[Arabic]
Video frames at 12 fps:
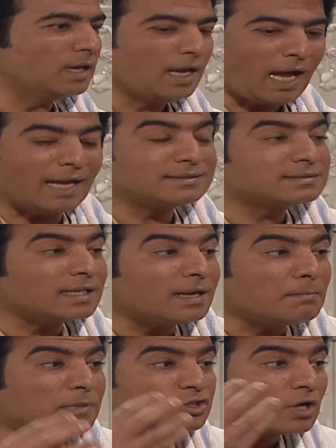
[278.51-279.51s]
حتى
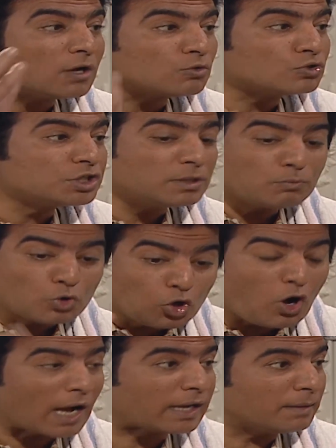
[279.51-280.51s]
لما شعره يشيب
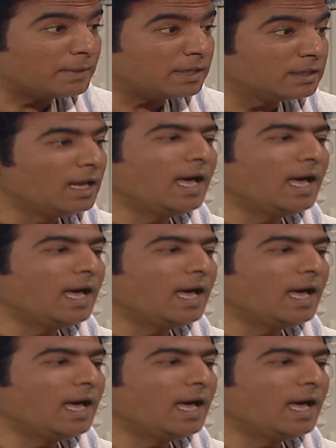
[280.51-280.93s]
ويقع كمان